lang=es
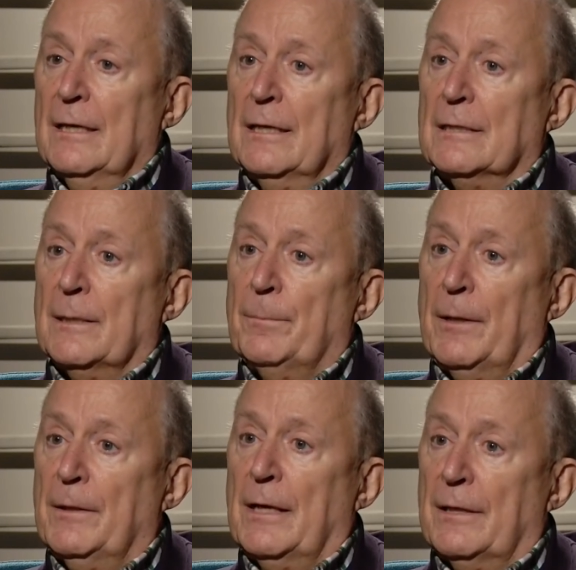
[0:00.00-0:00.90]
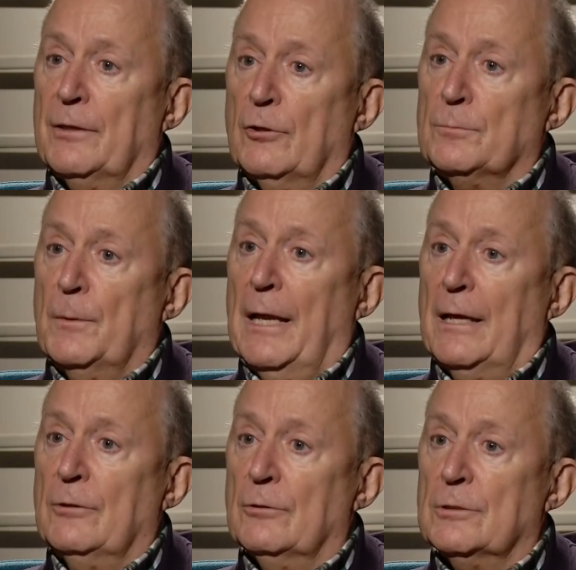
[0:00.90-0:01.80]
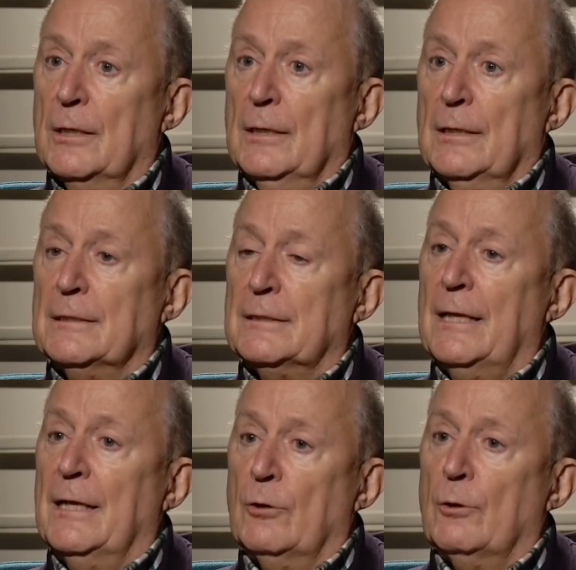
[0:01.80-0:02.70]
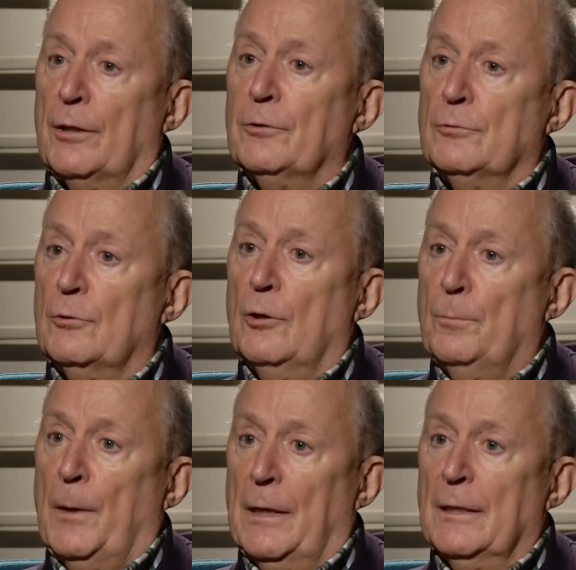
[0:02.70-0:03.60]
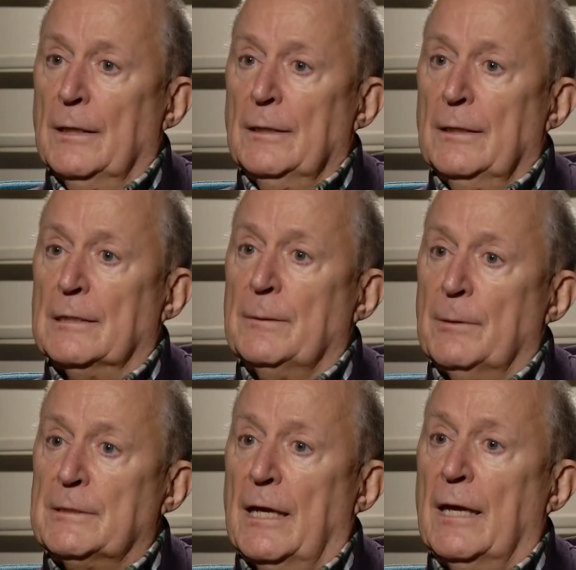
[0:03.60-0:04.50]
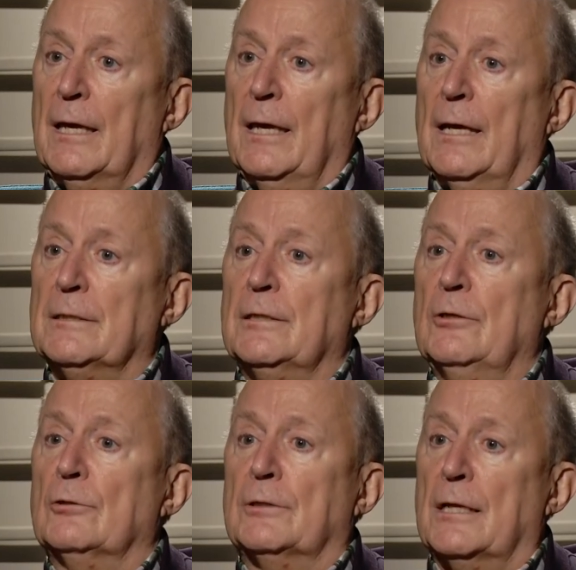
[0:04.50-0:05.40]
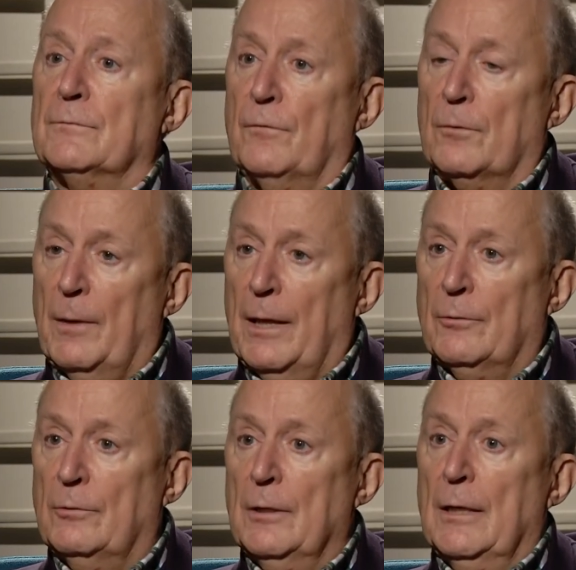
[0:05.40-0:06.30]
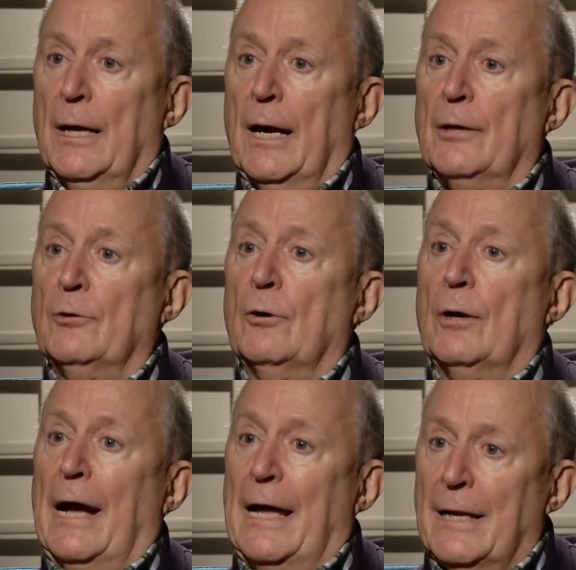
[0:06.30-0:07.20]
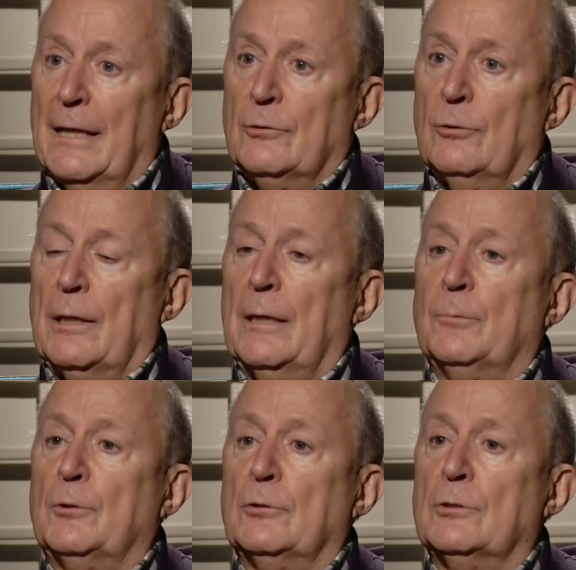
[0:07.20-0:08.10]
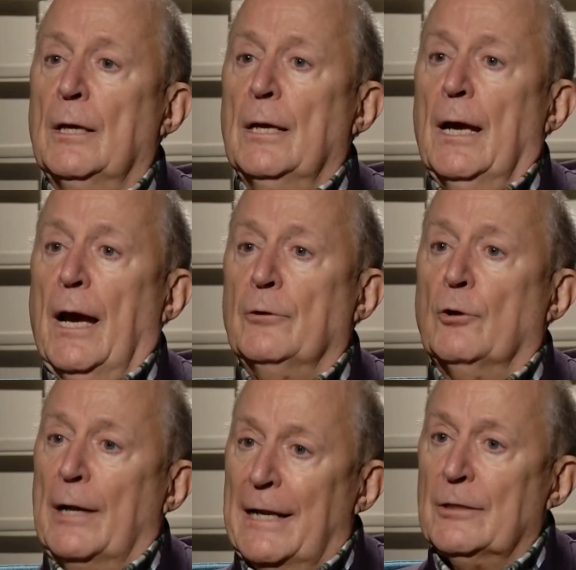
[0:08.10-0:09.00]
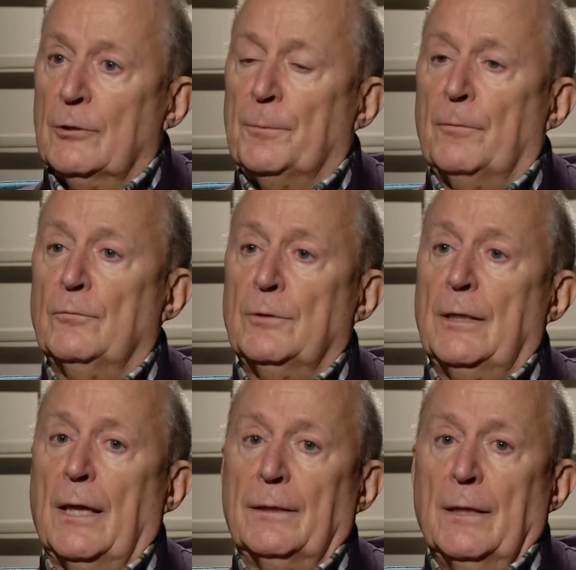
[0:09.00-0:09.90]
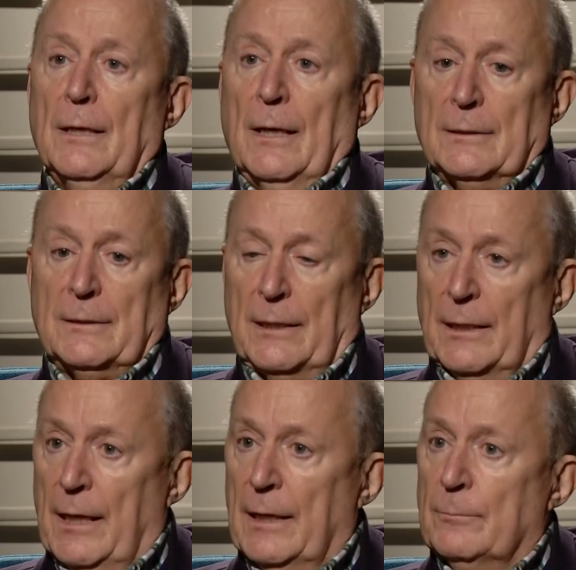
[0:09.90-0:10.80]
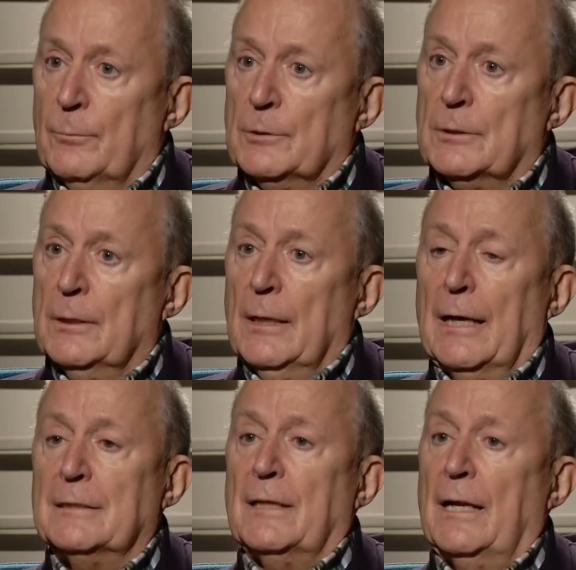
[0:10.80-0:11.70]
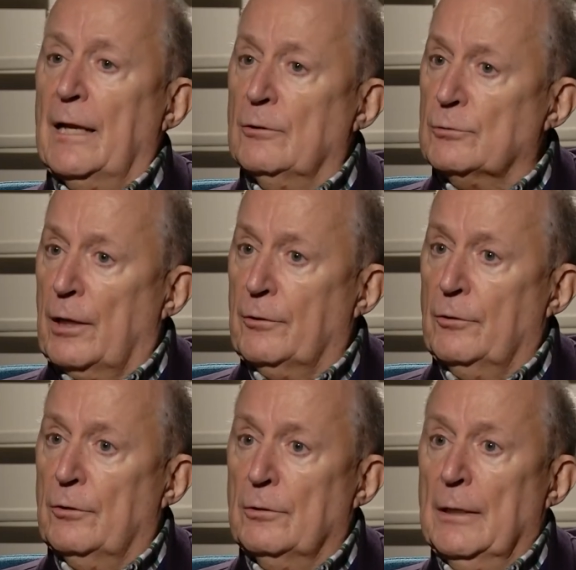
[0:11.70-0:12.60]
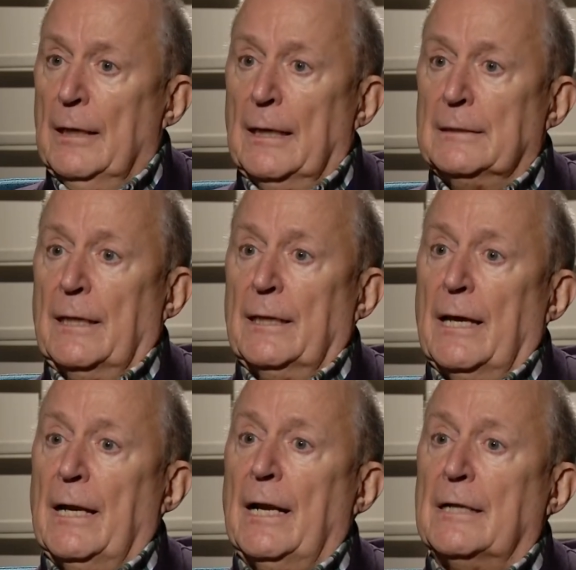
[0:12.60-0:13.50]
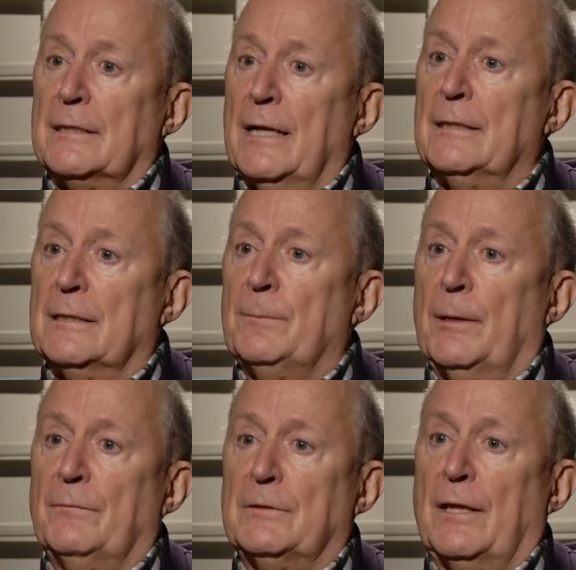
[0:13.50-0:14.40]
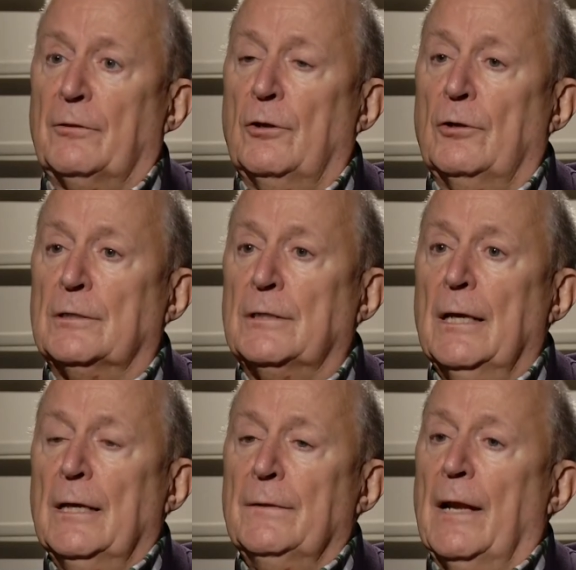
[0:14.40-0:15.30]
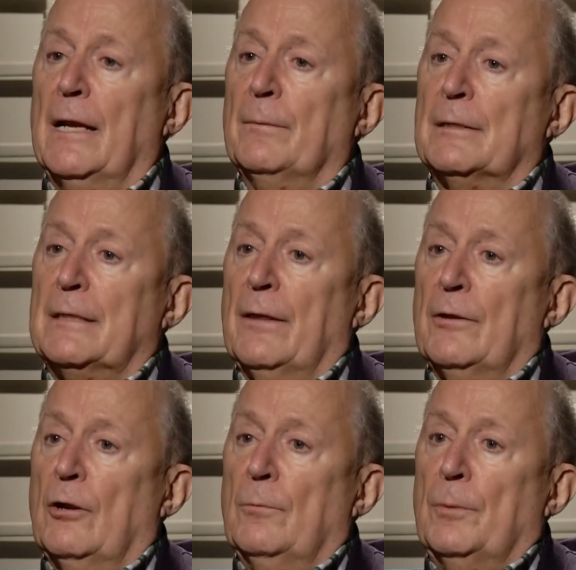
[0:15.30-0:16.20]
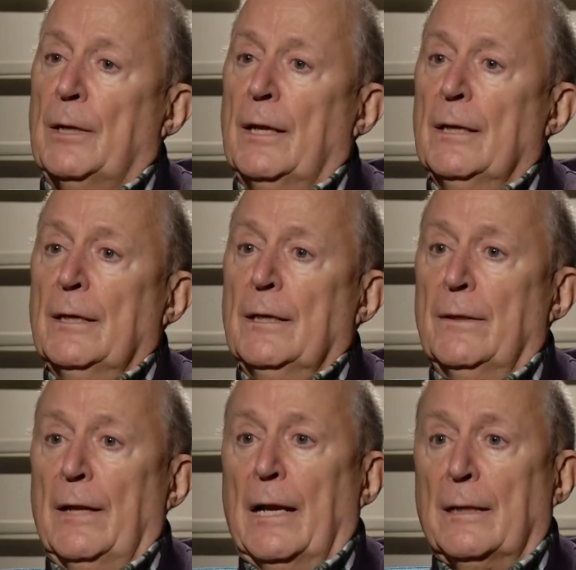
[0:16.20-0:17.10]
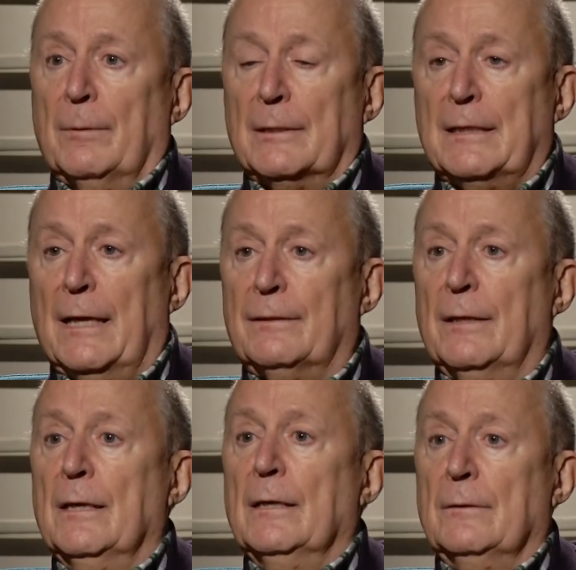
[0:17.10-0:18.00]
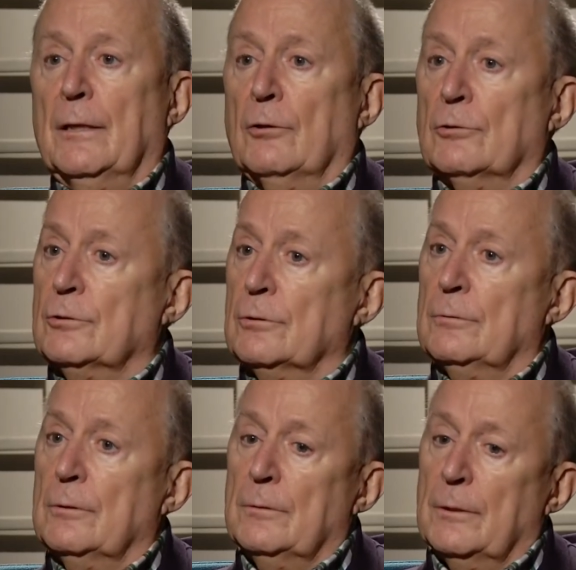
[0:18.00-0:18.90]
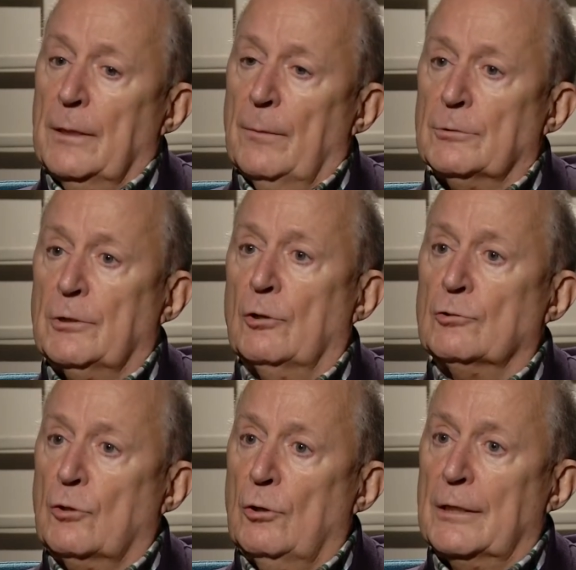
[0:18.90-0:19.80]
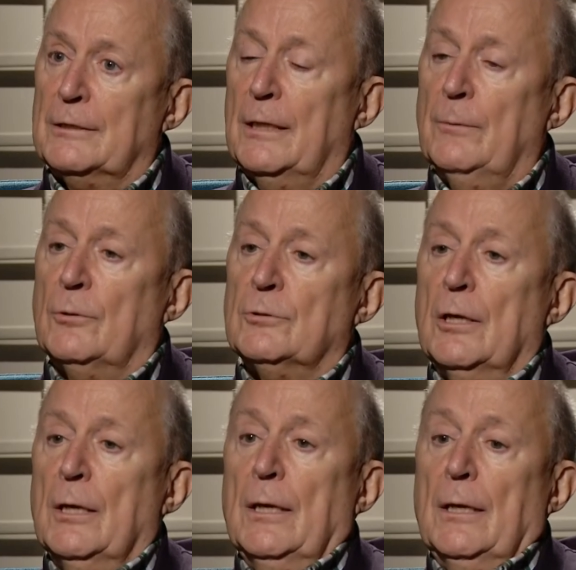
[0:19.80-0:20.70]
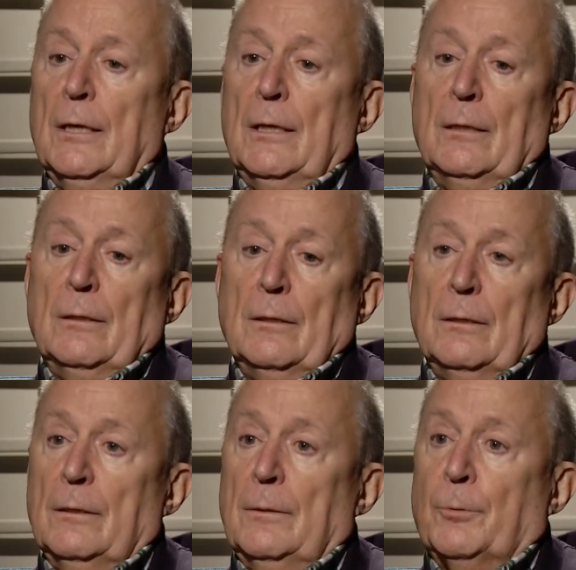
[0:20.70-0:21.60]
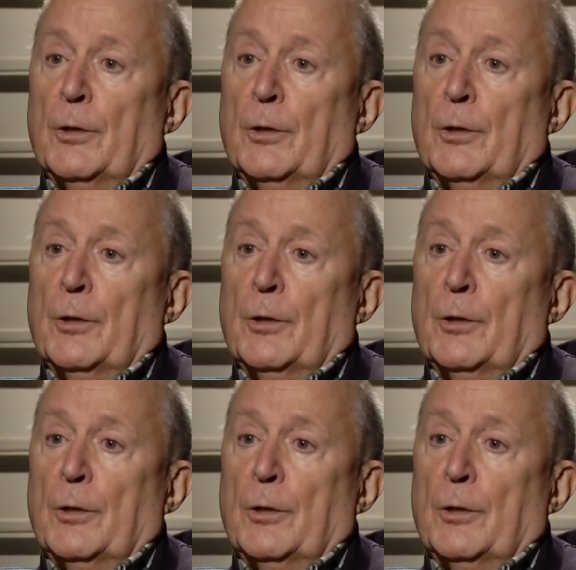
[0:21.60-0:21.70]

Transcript: que se predica hace 2000 años está en el corazón de Europa y ese mensaje ha sido transformado, ha ido ganando adeptos, ha ido ganando profundidad hasta llegar pues hasta la ilustración, hasta llegar a las grandes manifestaciones de la libertad del hombre y de la libertad de los, eh, de, de los colectivos y, por